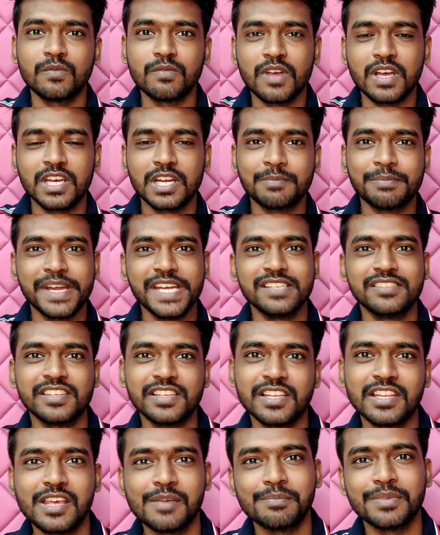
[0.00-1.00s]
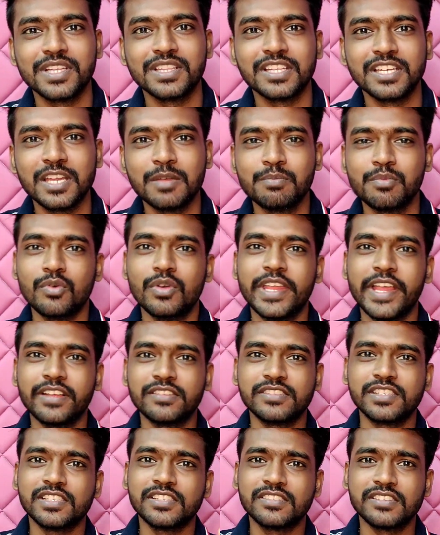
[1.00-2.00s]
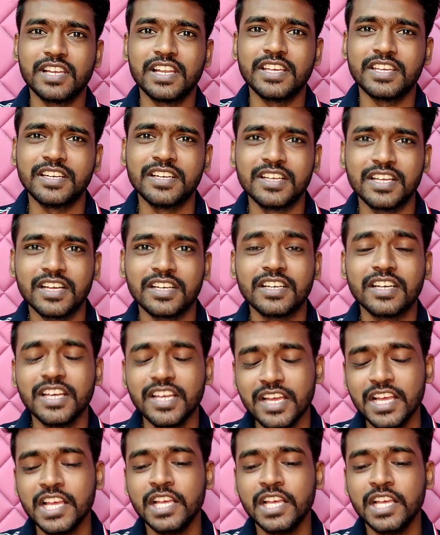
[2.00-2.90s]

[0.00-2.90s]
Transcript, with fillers: ஃபோன் வாங்குற மைண்ட் செட் தான் பார்த்தீங்கன்னா இப்போ உள்ள யங்ஸ்டர்ஸ்லாம் இருக்காங்க